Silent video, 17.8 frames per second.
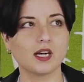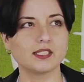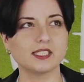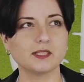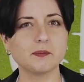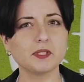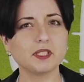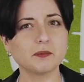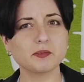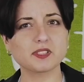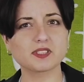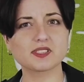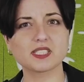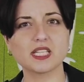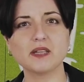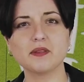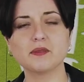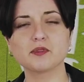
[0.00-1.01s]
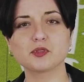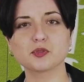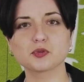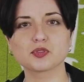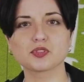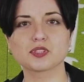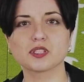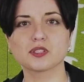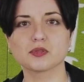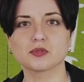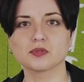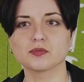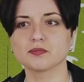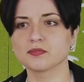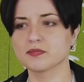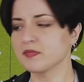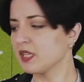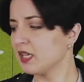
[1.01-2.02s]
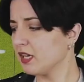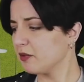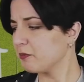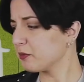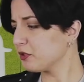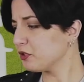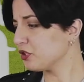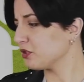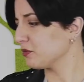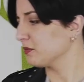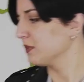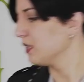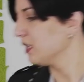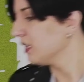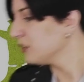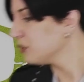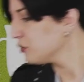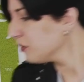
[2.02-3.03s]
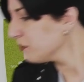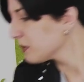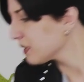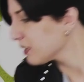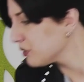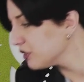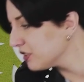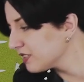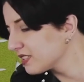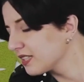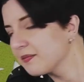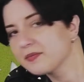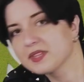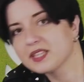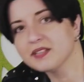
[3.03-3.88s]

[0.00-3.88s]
А теперь представим всю страну. Впрочем, чего мелочиться?